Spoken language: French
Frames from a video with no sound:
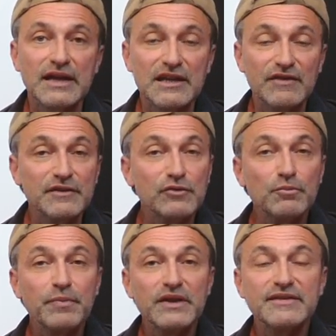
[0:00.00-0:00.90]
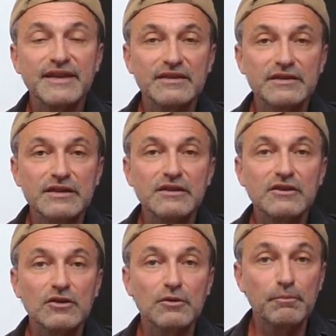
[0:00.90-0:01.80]
Il va développer une
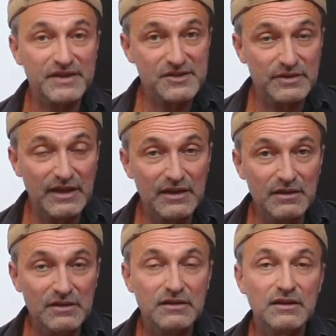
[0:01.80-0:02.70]
technique personnelle